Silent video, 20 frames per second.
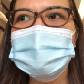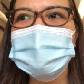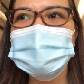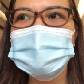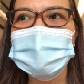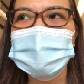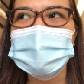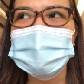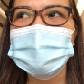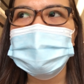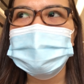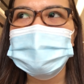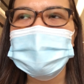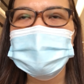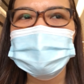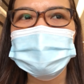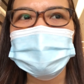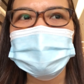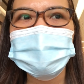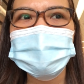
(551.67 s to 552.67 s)
So, ito
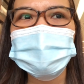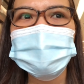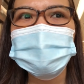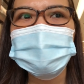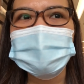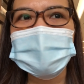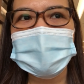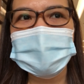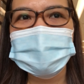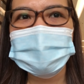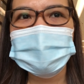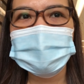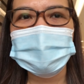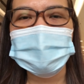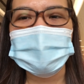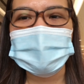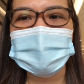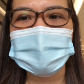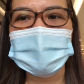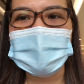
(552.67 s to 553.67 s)
na yung last
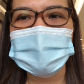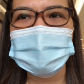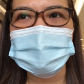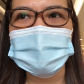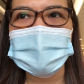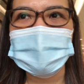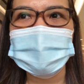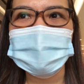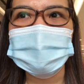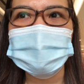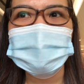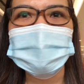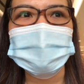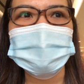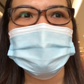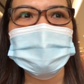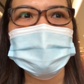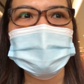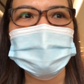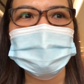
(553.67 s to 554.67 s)
week namin. So,
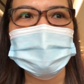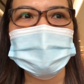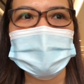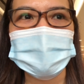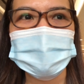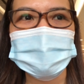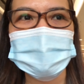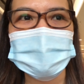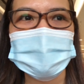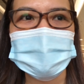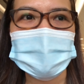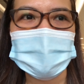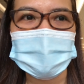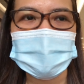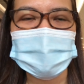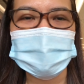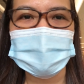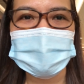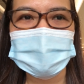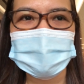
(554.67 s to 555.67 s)
hindi mo na kami
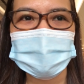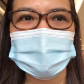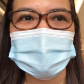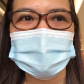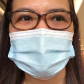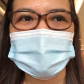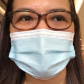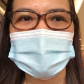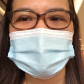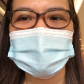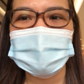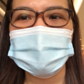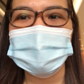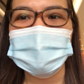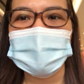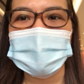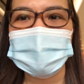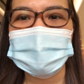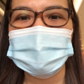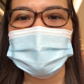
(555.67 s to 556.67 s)
lalabas siguro kasi
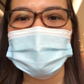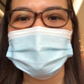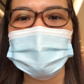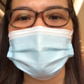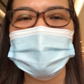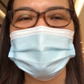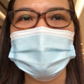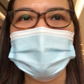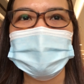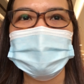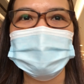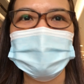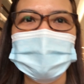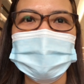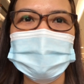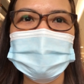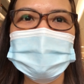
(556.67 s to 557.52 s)
work from home kami.